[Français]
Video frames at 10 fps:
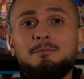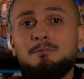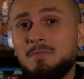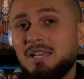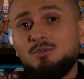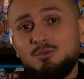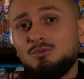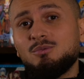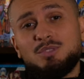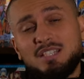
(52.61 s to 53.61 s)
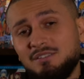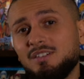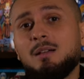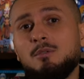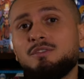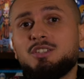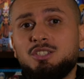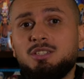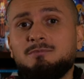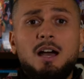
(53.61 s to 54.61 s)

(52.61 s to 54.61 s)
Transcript: Mais nous, on s'est vraiment fait chier.